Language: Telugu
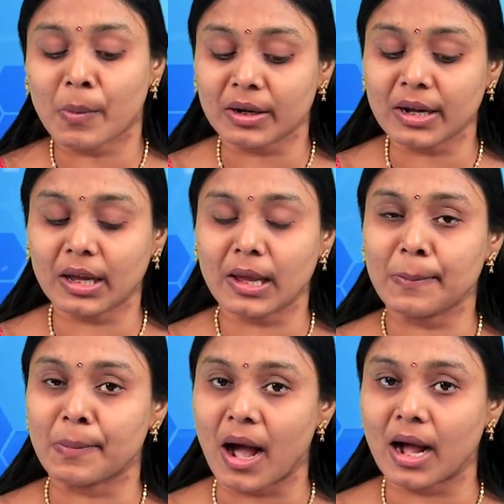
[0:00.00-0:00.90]
పొట్టకి
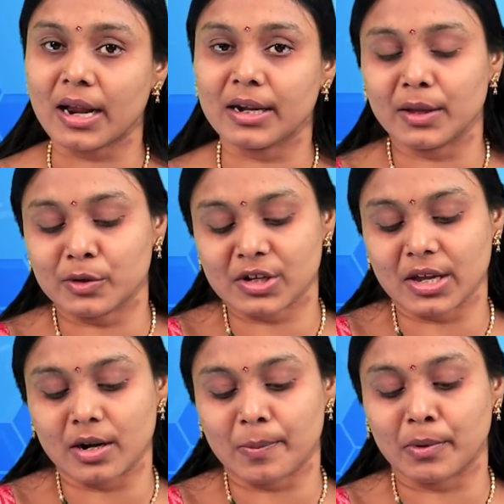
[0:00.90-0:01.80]
బాగా నీరు
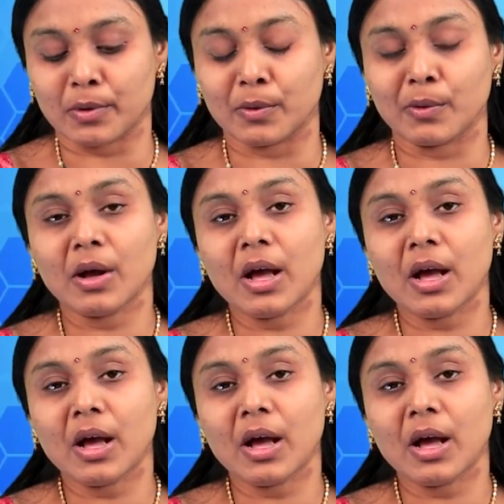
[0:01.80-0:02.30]
చేరినప్పుడు